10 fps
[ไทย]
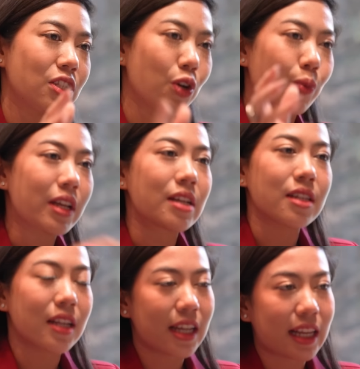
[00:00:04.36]
เจอวิกฤต
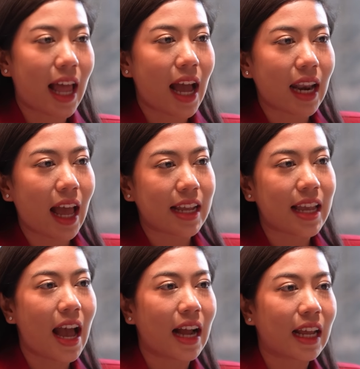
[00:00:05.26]
เศรษฐกิจหลากหลาย
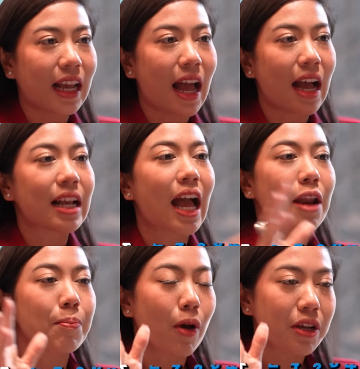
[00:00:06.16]
อย่างนะคะกา
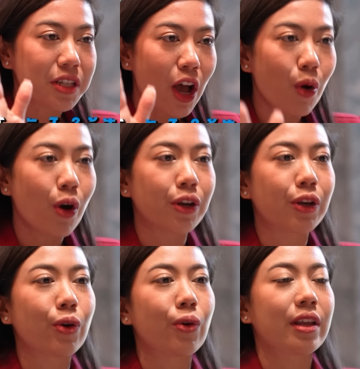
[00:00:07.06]
รปล่อยเช่าคอน
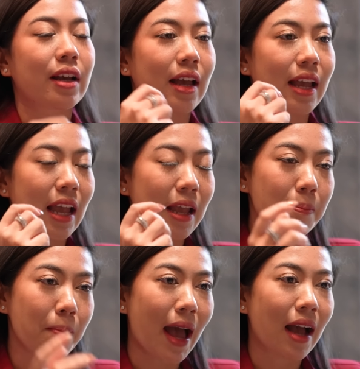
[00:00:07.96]
โดยังไงให้
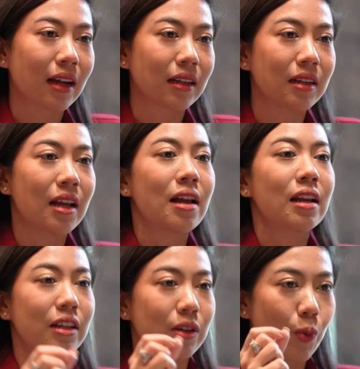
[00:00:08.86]
ปัง
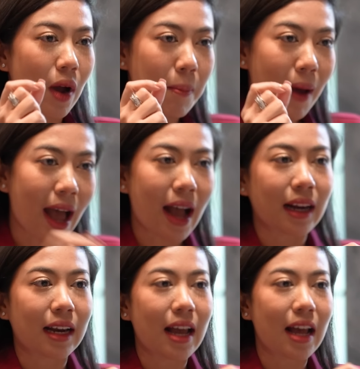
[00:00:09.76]
หรือว่าพัง
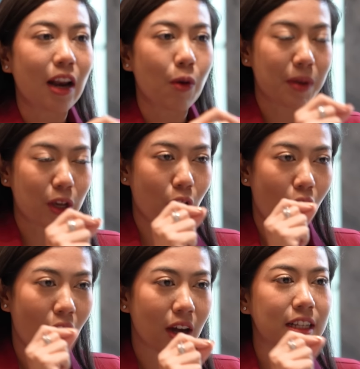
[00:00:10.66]
นะคะเรามี
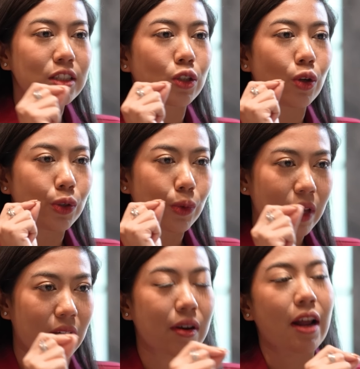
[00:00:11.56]
ข้อที่จะต้องดู
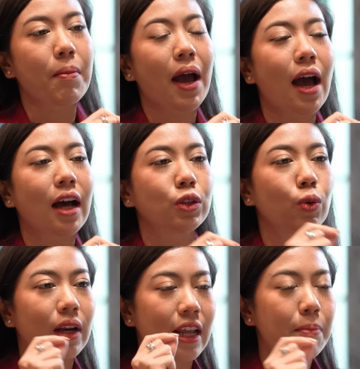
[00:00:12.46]
อย่างไรบ้าง
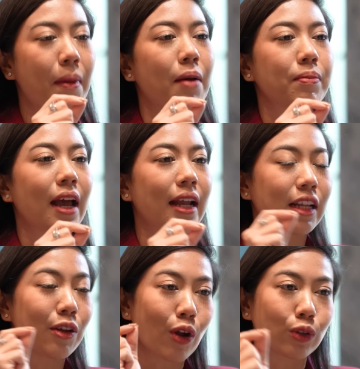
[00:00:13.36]
ตัวเลขแบบไหนที่เรา